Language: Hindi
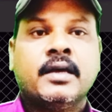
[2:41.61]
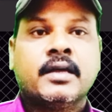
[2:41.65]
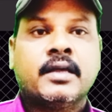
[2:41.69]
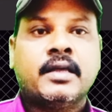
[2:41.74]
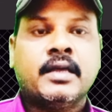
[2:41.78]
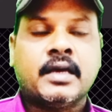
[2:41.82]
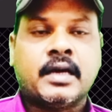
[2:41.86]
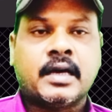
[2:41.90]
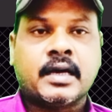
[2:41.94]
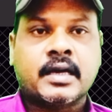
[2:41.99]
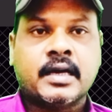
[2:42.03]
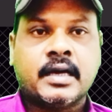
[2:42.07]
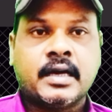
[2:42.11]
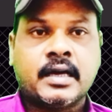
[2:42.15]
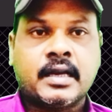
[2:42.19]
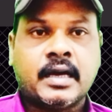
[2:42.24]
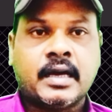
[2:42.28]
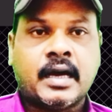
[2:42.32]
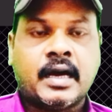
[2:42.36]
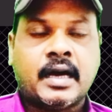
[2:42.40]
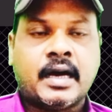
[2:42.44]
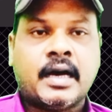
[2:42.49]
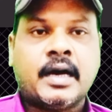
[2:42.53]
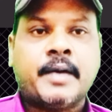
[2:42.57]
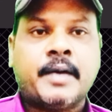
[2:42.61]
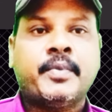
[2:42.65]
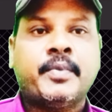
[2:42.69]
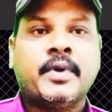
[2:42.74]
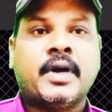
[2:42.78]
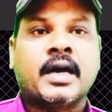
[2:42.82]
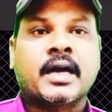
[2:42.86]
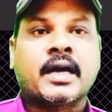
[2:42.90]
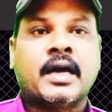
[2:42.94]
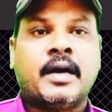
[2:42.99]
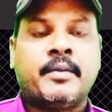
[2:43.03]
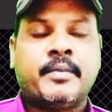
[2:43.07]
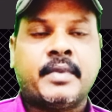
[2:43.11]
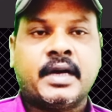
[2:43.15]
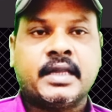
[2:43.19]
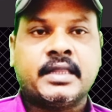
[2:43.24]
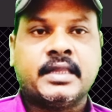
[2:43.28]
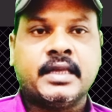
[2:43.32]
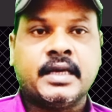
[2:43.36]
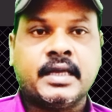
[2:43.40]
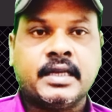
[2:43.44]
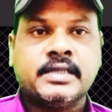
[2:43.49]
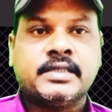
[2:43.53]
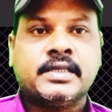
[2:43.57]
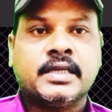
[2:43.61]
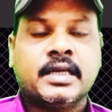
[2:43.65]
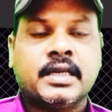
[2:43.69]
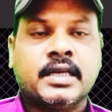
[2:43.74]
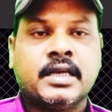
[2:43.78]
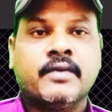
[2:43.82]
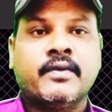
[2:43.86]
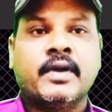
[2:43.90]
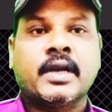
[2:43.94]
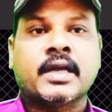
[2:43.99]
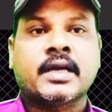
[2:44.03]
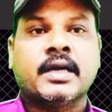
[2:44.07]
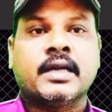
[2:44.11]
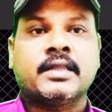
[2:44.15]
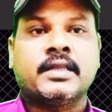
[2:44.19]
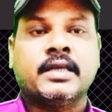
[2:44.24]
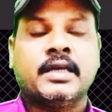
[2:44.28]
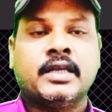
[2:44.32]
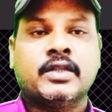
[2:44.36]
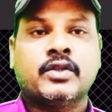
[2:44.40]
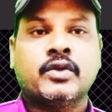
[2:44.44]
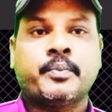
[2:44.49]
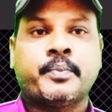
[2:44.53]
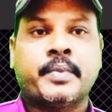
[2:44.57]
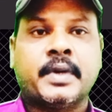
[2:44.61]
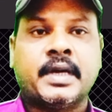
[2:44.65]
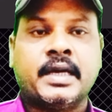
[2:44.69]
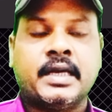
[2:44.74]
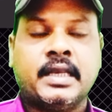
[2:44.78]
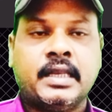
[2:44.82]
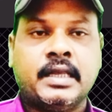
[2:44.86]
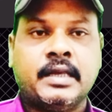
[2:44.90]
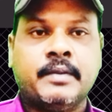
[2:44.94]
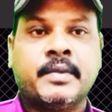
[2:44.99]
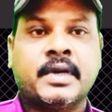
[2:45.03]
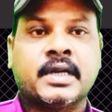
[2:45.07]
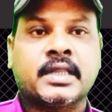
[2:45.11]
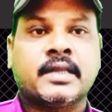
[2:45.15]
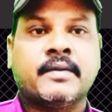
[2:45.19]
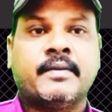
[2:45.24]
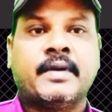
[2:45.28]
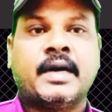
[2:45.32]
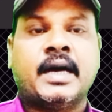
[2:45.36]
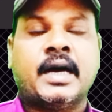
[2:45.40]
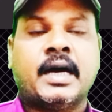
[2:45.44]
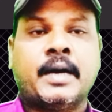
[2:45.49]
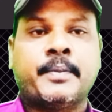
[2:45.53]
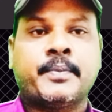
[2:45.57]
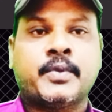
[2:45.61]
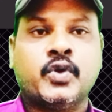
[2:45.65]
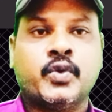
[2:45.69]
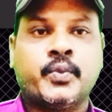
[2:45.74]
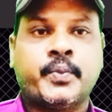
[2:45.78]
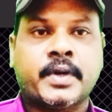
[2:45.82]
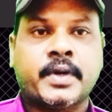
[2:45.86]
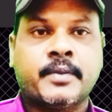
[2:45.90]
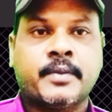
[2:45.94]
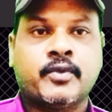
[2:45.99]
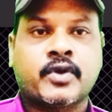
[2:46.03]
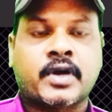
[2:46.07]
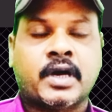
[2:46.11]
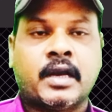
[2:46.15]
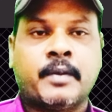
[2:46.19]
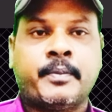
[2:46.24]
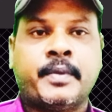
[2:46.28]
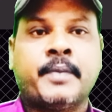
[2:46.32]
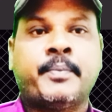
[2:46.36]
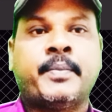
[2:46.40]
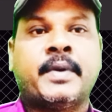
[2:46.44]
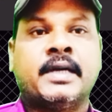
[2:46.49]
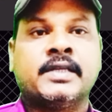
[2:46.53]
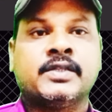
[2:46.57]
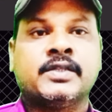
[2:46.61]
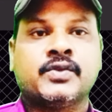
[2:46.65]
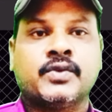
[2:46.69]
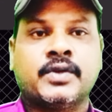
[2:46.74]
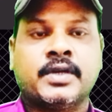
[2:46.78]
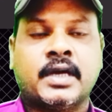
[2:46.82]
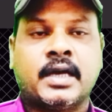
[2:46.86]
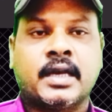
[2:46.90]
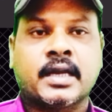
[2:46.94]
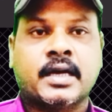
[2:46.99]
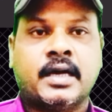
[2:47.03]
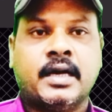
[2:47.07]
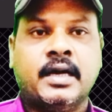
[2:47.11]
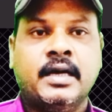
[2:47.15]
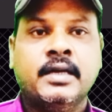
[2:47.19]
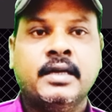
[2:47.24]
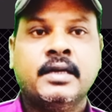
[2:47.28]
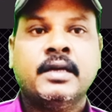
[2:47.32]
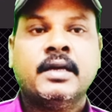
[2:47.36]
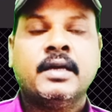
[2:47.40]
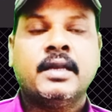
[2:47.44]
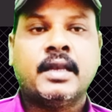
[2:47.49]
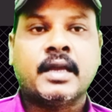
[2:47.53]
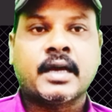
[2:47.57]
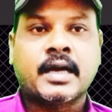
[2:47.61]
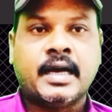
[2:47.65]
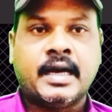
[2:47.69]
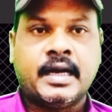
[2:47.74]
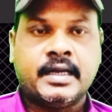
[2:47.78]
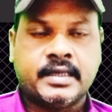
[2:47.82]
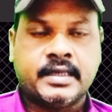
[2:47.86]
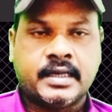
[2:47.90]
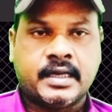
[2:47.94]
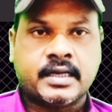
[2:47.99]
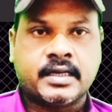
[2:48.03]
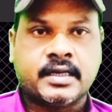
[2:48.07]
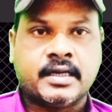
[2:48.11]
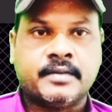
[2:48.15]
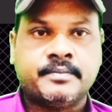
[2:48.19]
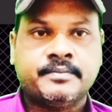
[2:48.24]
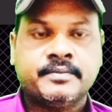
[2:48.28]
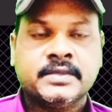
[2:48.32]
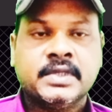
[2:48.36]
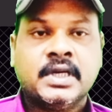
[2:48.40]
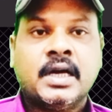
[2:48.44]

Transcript: कि अगर आप अकामा देरी से रिन्यूअल करते हैं तो पहली मरतबा आपके ऊपर मुखालफा पाँच सौ रियाल का लगाया जाएगा